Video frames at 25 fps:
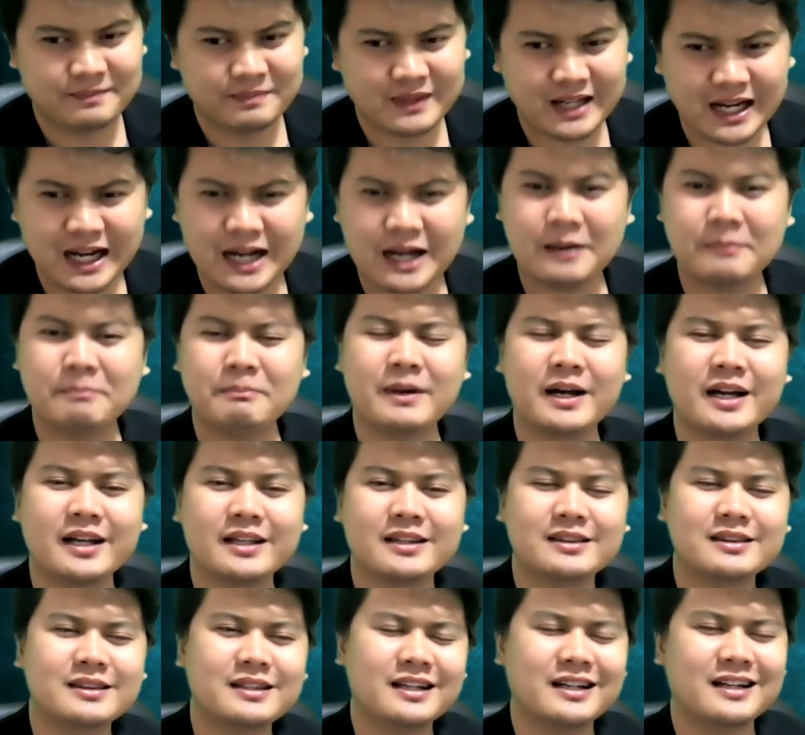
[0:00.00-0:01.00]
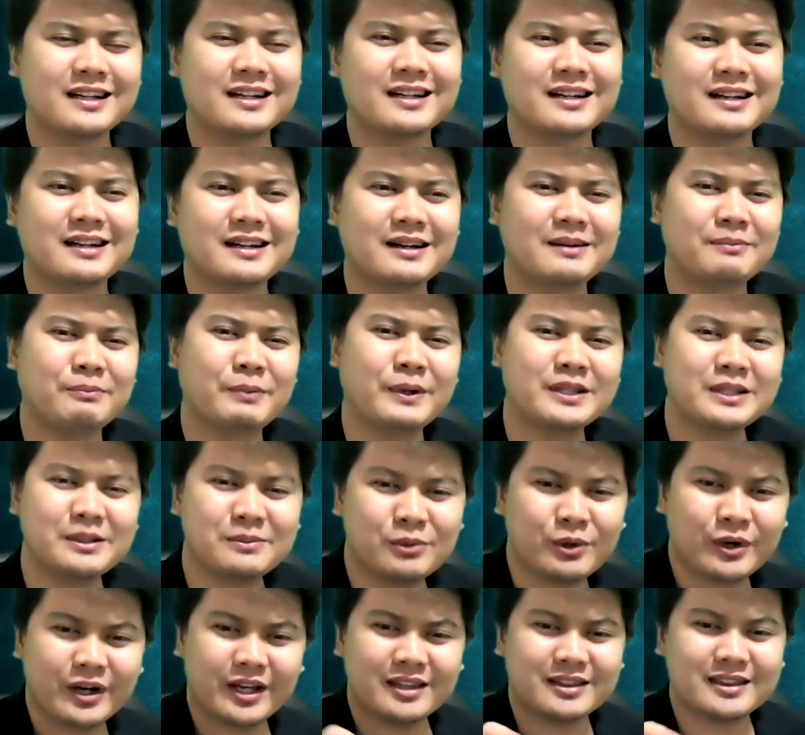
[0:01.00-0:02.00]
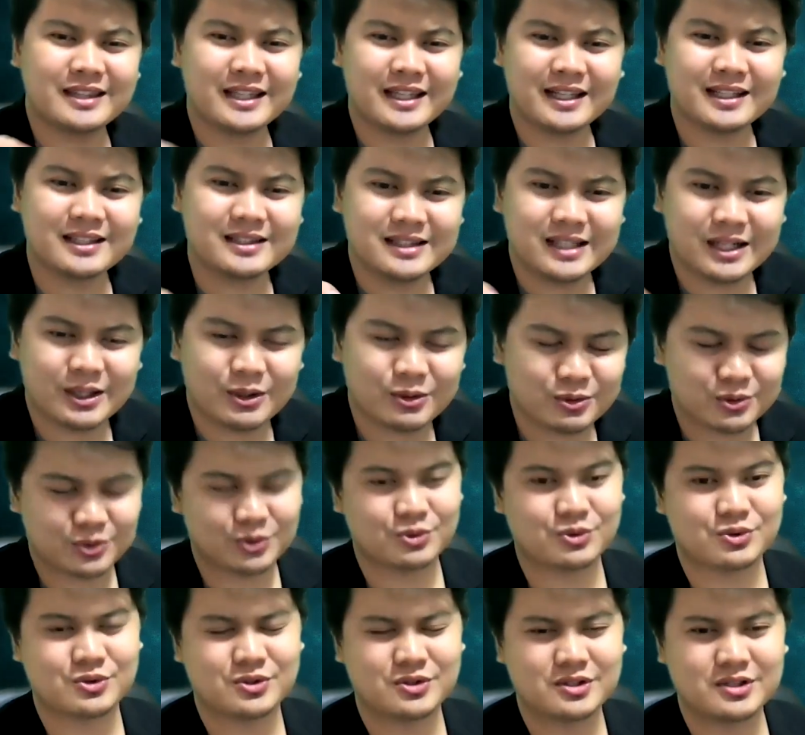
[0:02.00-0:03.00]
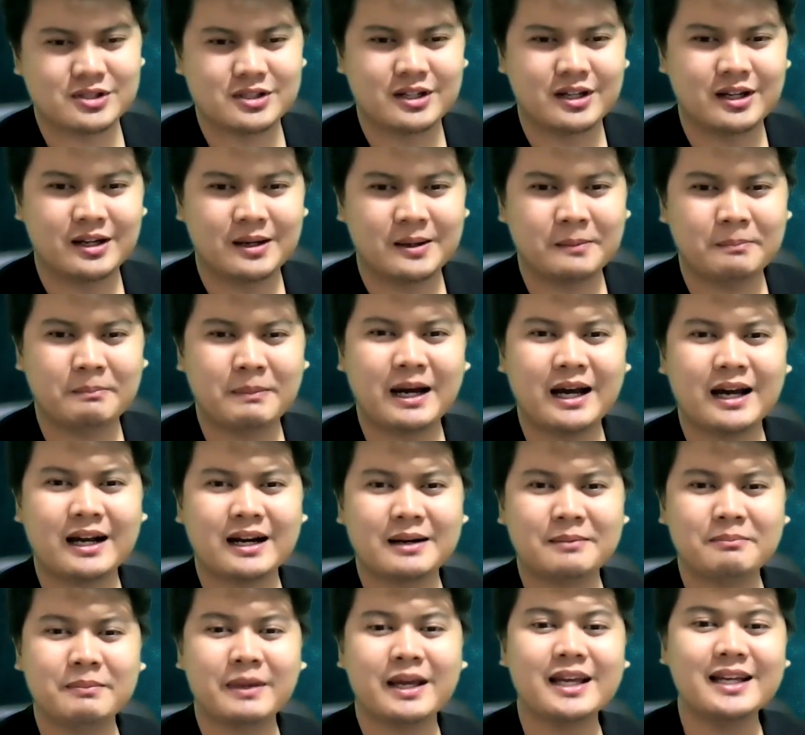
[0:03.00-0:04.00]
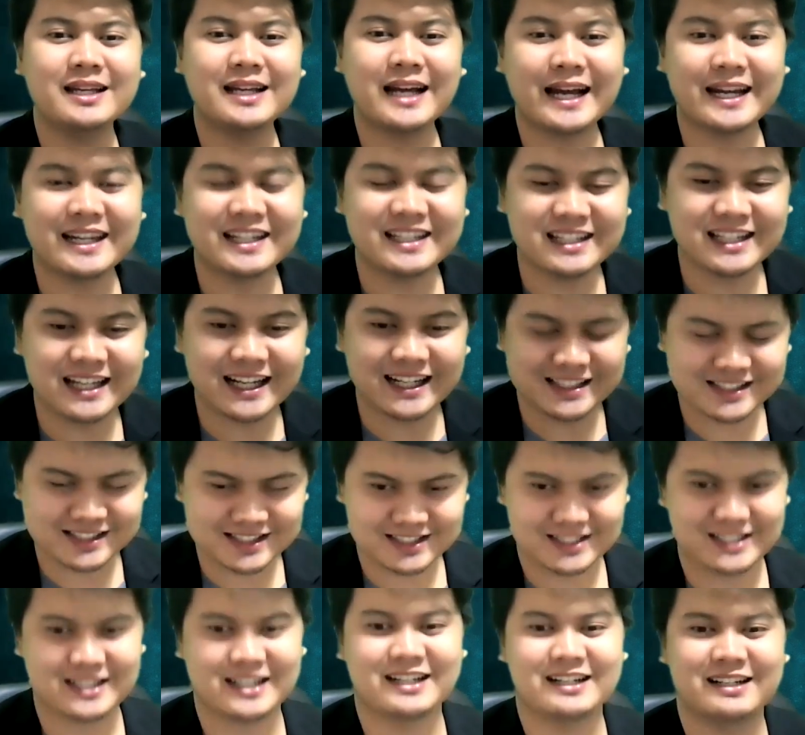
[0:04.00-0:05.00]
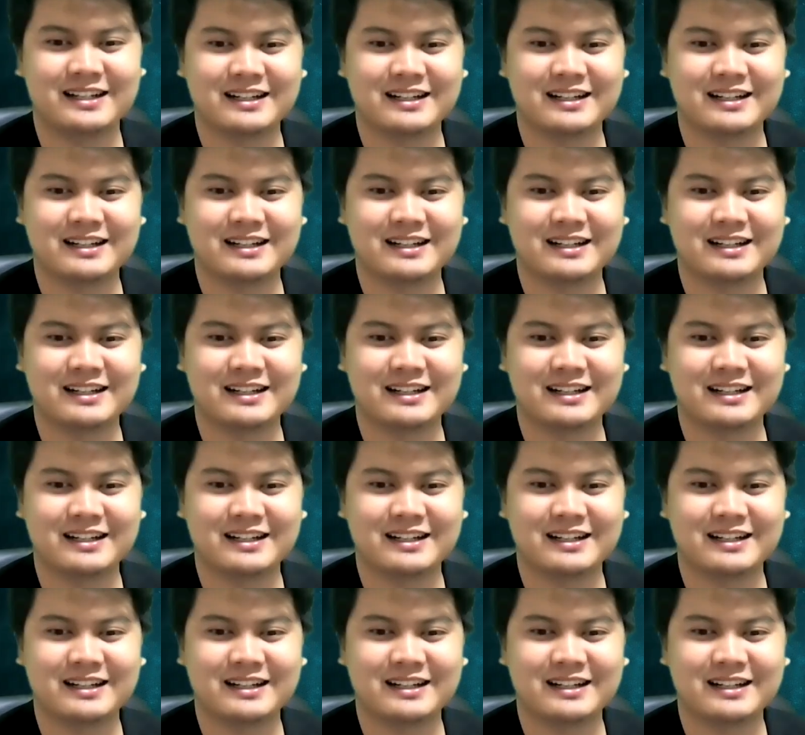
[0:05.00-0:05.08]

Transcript: Apat na pwede mong i-take down notes para may guidelines ka.